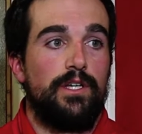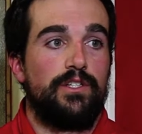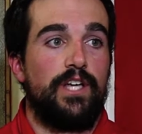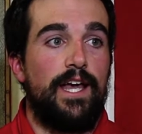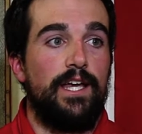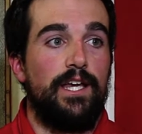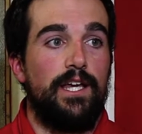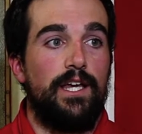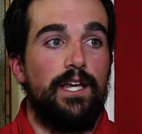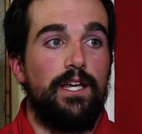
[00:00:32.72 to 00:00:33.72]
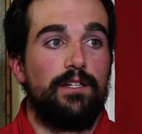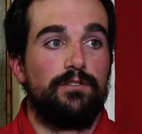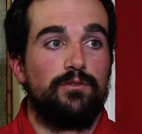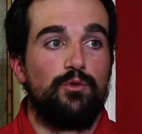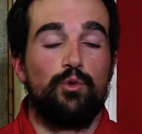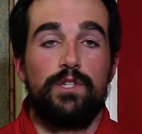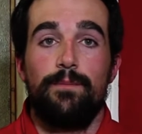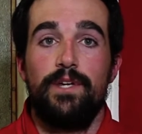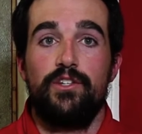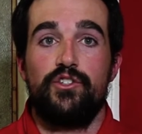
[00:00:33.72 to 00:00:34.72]
sei tutti
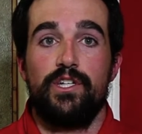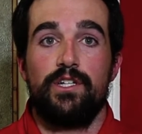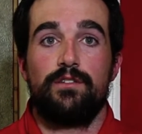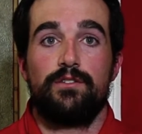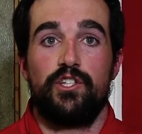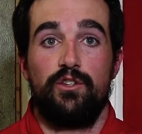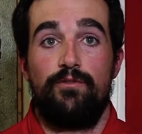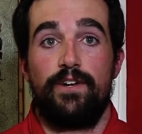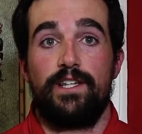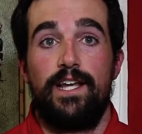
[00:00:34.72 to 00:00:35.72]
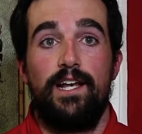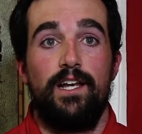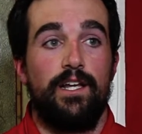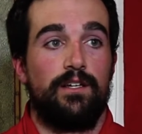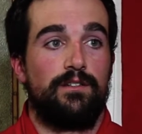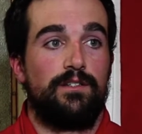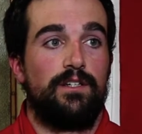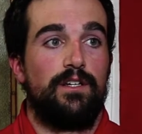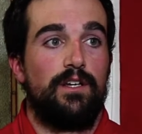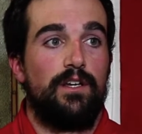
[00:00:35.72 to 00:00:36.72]
amici, se non fratelli,
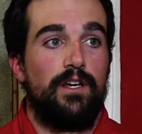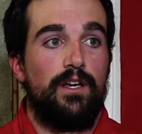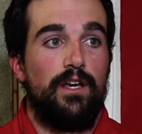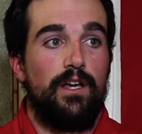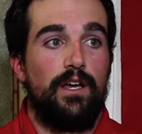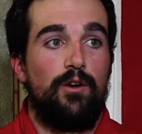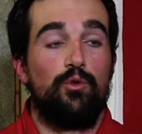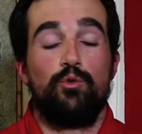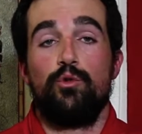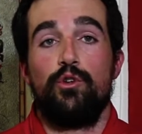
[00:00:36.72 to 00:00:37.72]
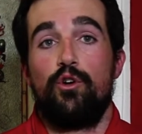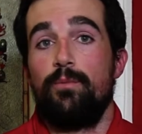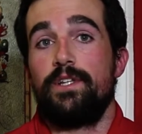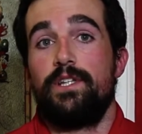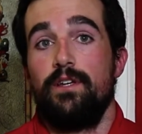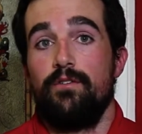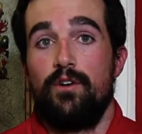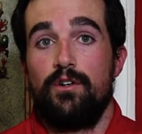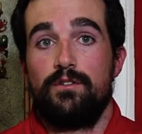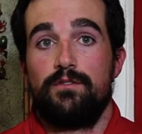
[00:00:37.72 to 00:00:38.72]
con un unico
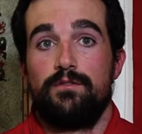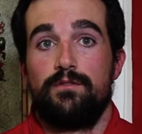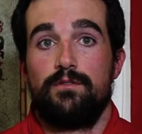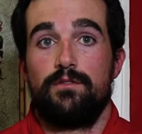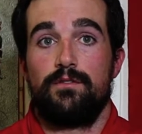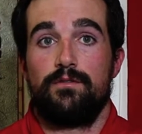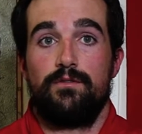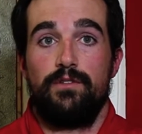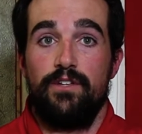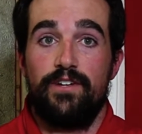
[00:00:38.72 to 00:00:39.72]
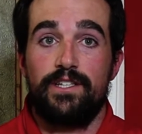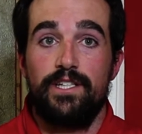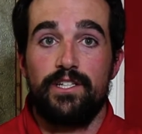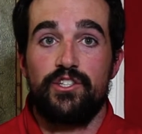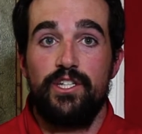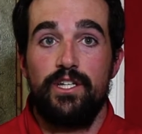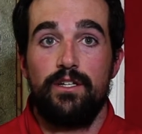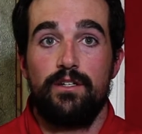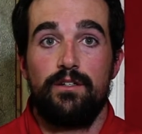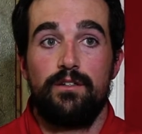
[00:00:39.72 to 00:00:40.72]
obiettivo, divertirsi
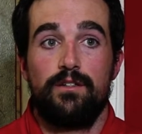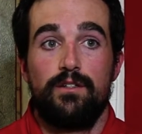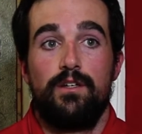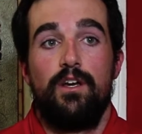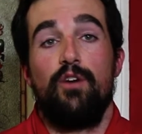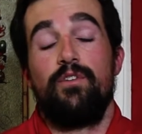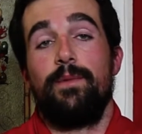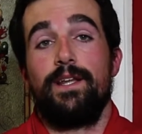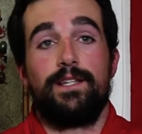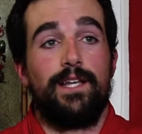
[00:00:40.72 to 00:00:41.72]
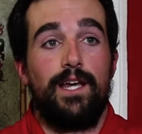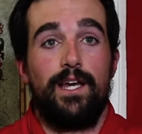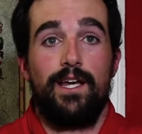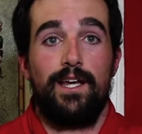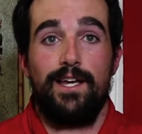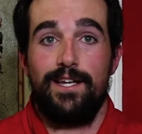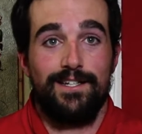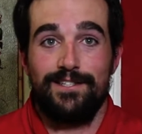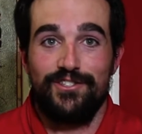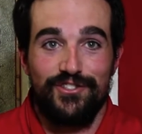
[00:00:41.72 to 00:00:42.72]
e ovviamente
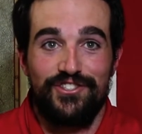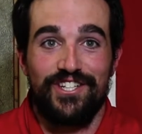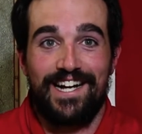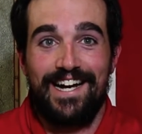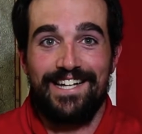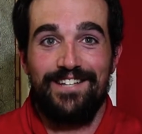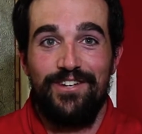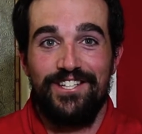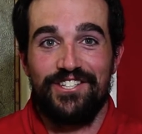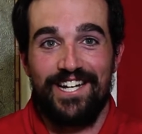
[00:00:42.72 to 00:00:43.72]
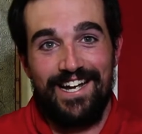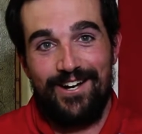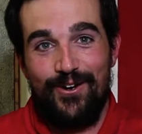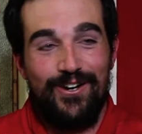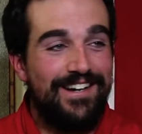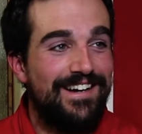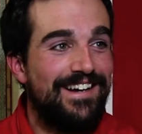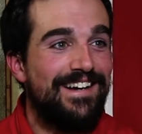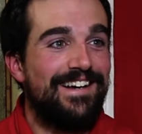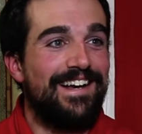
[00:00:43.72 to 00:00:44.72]
si cerca anche di vincere, ecco,
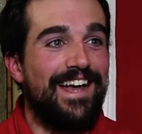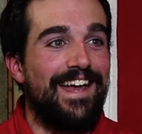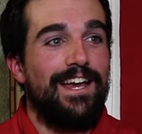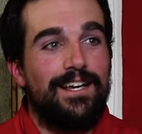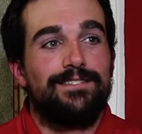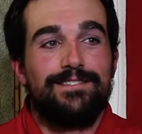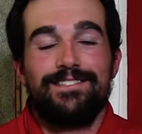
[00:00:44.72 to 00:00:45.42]
che